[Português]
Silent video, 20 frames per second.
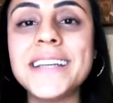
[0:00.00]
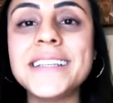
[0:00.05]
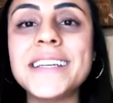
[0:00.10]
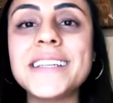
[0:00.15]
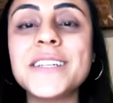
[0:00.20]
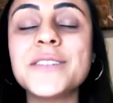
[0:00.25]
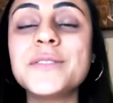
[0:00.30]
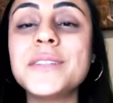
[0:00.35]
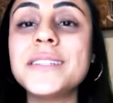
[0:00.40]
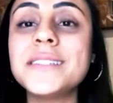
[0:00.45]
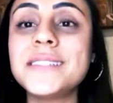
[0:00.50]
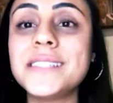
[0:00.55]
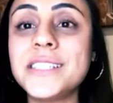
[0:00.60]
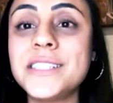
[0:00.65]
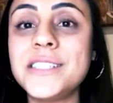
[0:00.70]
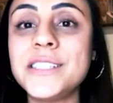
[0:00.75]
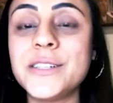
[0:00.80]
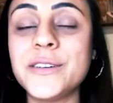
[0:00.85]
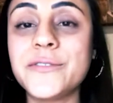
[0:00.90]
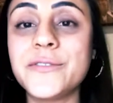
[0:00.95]
Aí o que, que eu
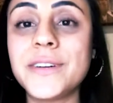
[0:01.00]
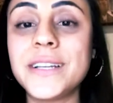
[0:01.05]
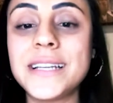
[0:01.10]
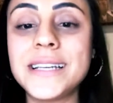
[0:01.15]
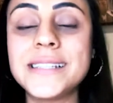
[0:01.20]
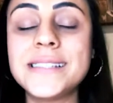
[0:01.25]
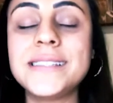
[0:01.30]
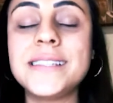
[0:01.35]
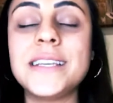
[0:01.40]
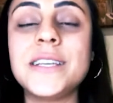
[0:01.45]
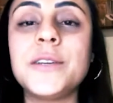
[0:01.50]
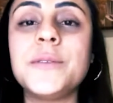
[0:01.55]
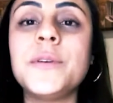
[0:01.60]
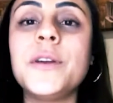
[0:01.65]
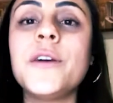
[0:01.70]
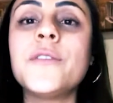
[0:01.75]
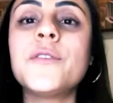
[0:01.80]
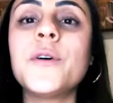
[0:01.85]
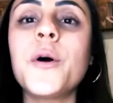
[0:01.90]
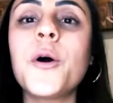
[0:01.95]
decidi? Eu falei assim,
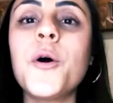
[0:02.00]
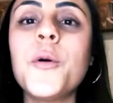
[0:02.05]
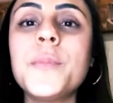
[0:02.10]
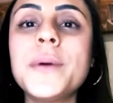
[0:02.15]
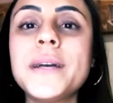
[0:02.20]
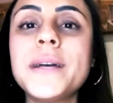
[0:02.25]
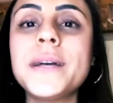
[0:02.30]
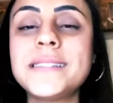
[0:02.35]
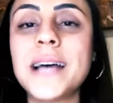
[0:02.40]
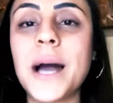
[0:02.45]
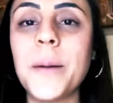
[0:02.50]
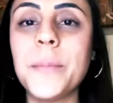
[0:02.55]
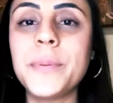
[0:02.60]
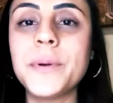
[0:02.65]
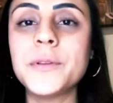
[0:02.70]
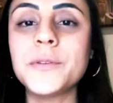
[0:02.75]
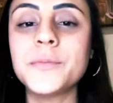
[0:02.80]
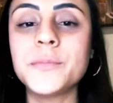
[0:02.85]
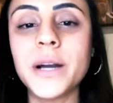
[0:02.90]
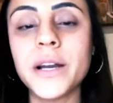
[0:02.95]
eu vou começar
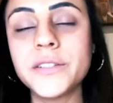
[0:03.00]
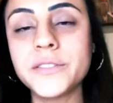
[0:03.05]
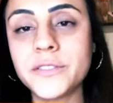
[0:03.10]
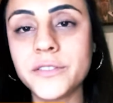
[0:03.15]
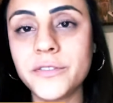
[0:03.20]
pelo mais